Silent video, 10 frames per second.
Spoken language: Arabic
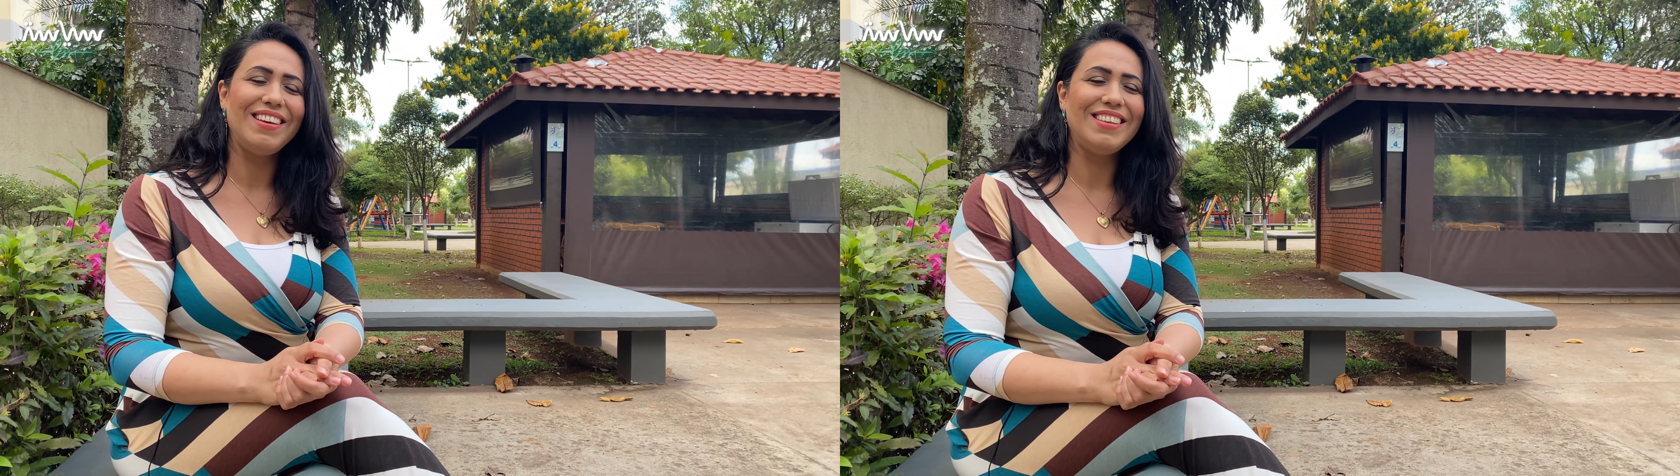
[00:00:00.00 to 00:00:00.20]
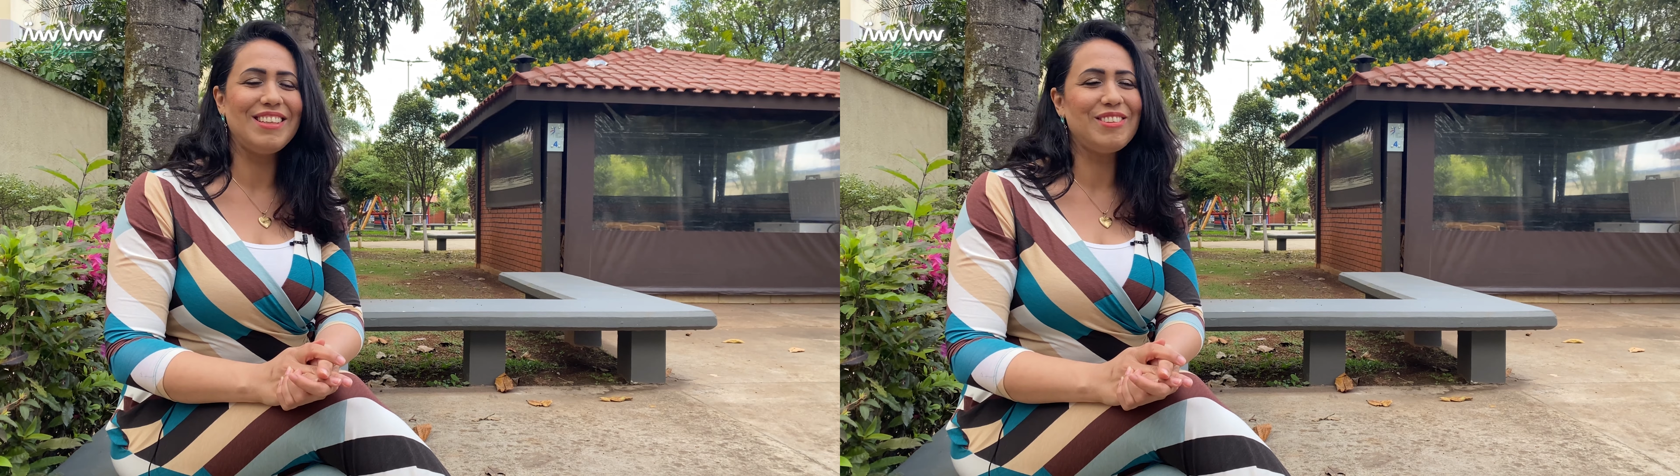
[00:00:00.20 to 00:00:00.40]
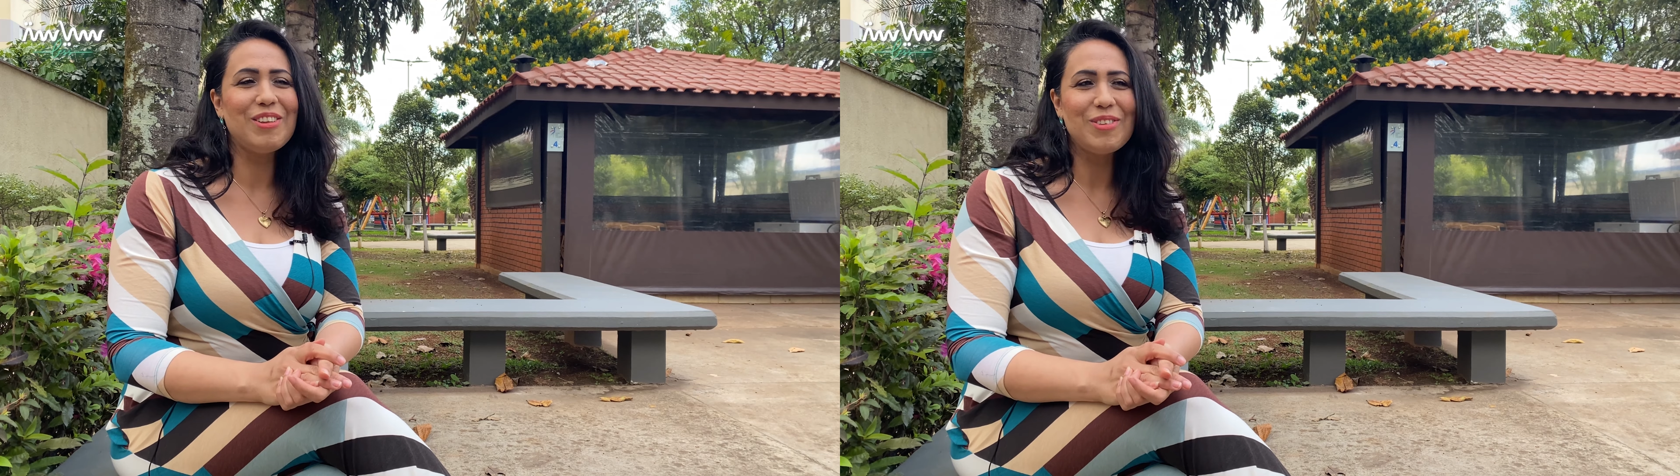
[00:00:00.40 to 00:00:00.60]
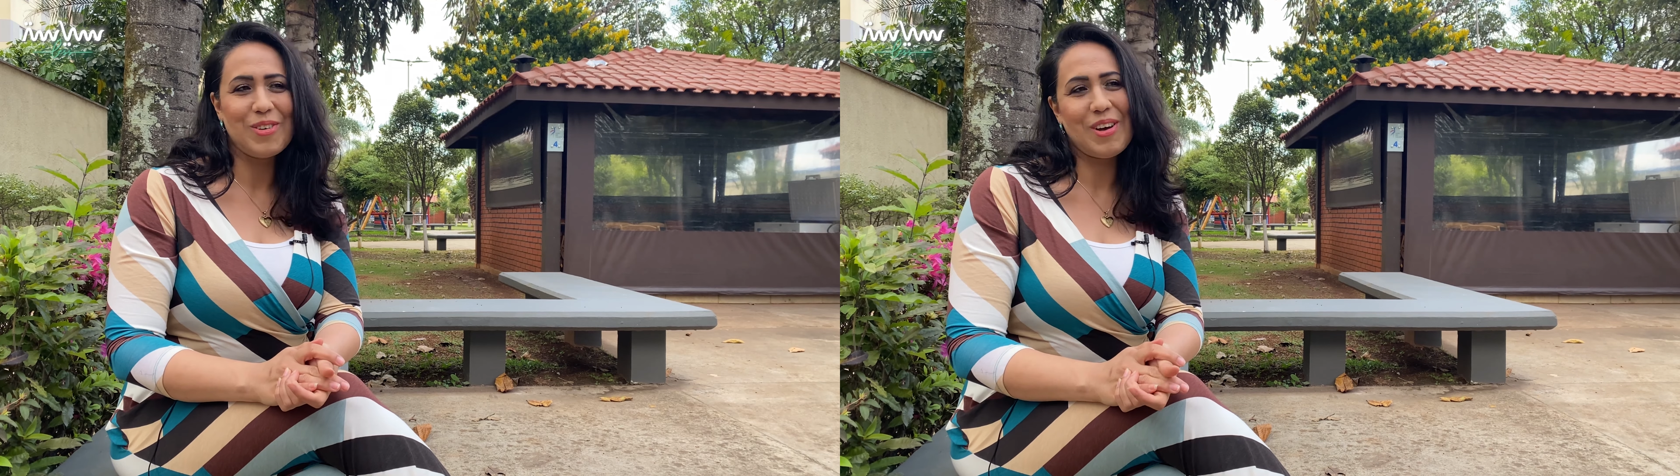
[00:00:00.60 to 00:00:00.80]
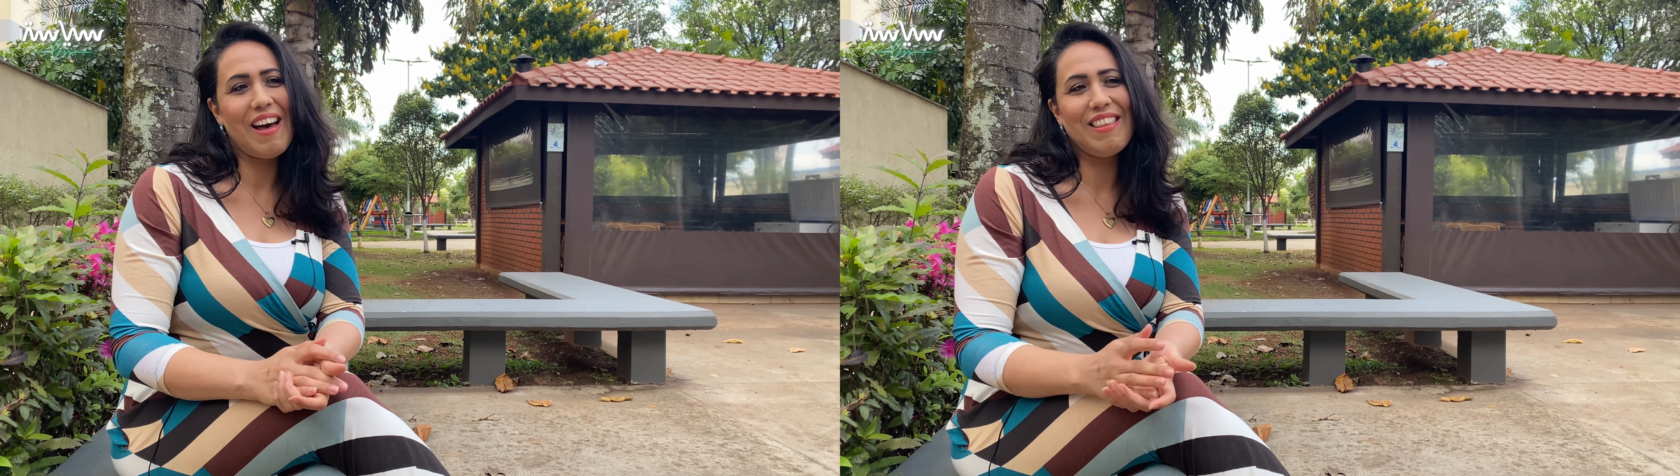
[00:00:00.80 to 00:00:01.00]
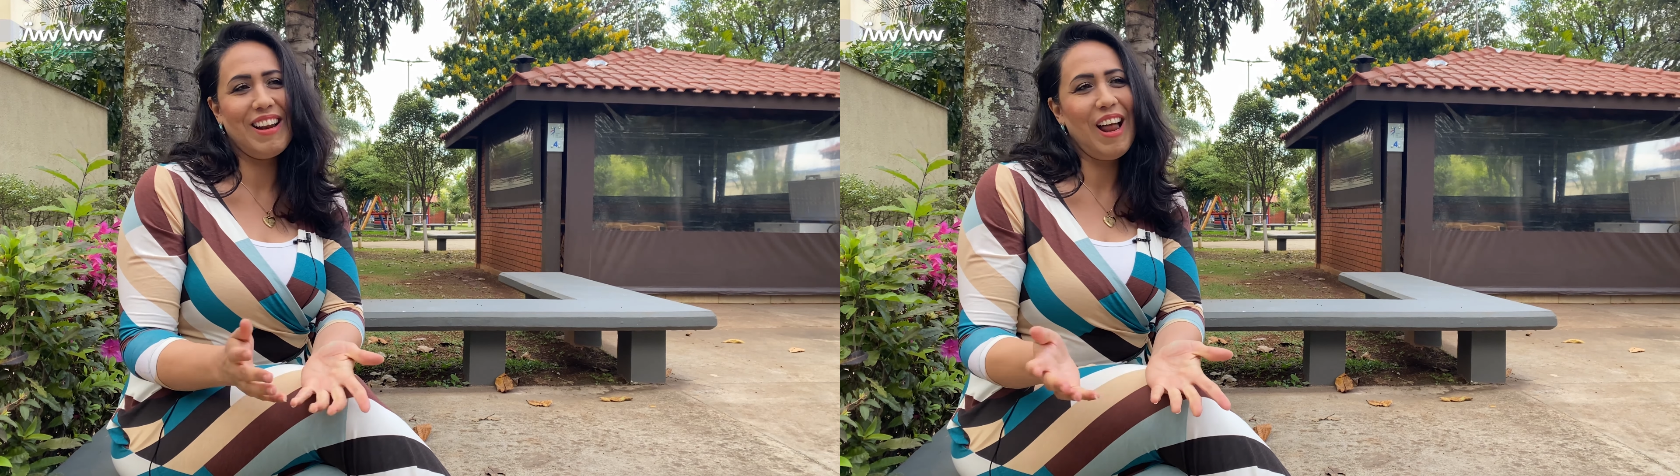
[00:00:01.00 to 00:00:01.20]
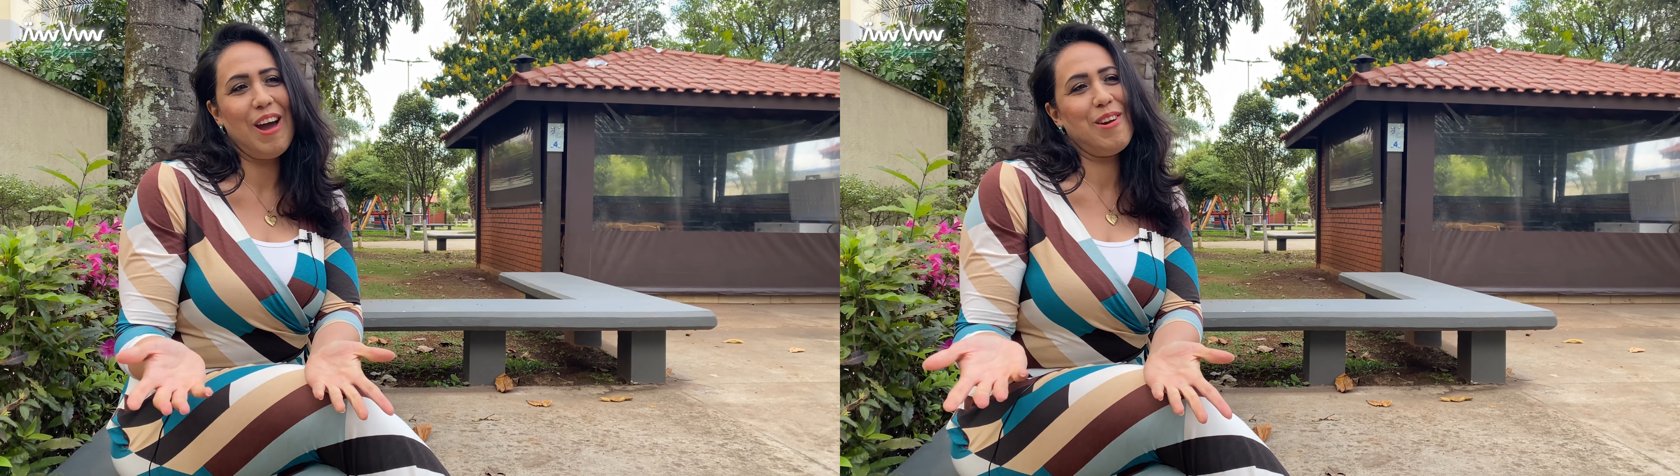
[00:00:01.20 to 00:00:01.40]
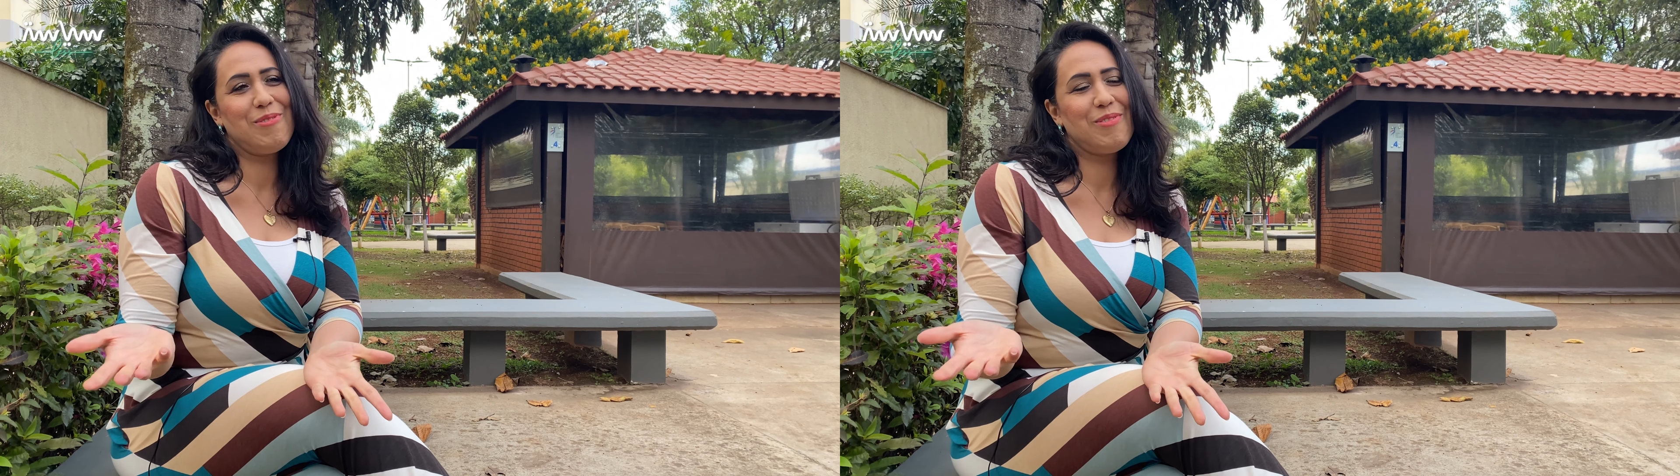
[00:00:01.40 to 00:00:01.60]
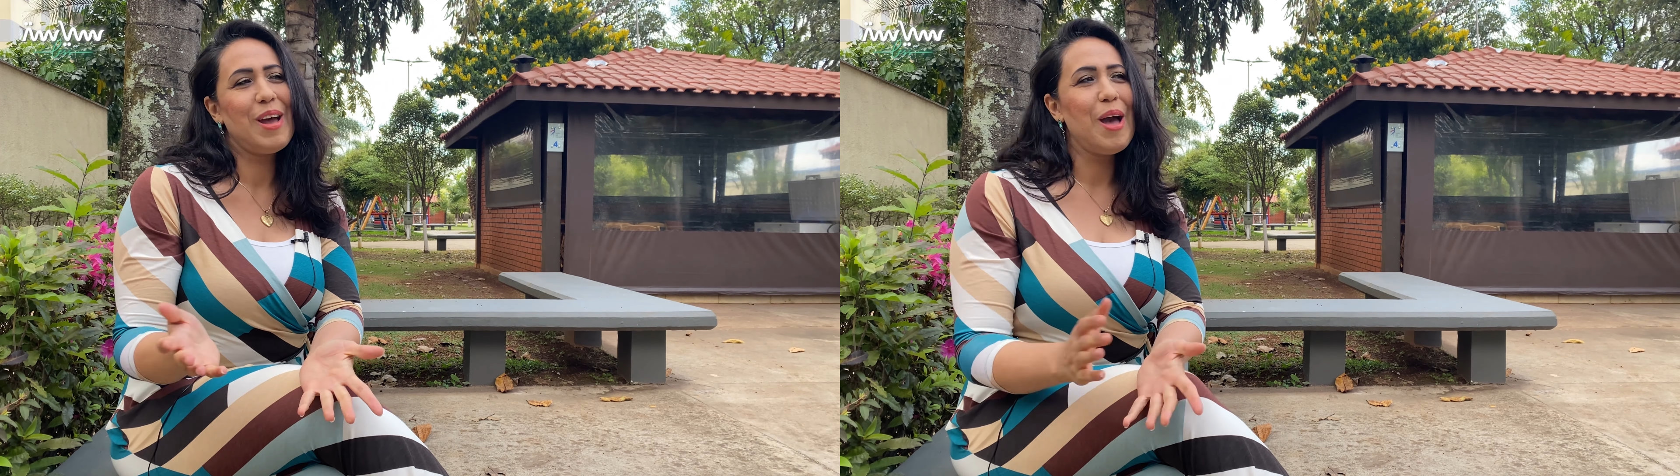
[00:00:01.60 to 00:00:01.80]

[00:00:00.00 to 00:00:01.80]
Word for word: التي تنطق هذا الحرف